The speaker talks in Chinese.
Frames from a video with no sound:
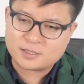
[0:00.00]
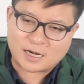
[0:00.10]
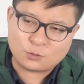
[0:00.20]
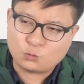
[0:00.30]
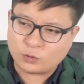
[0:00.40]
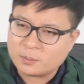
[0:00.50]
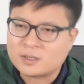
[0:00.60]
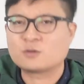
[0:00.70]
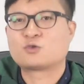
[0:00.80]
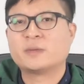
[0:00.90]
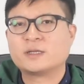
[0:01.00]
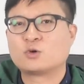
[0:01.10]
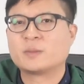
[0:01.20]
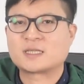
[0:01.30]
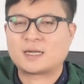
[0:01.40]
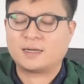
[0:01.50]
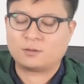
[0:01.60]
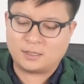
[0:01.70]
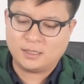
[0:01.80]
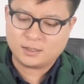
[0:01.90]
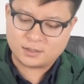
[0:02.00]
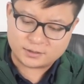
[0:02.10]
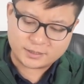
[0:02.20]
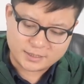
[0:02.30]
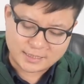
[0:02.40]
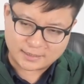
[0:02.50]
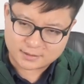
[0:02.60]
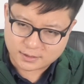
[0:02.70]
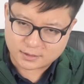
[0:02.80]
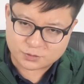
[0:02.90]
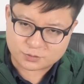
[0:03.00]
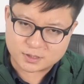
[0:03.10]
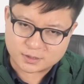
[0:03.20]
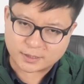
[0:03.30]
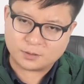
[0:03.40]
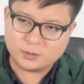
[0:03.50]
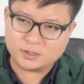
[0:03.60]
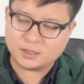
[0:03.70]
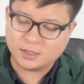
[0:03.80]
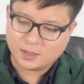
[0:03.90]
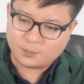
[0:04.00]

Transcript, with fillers: 假如回不到中美桌面上来的话，可能伊朗这个就是这个问题。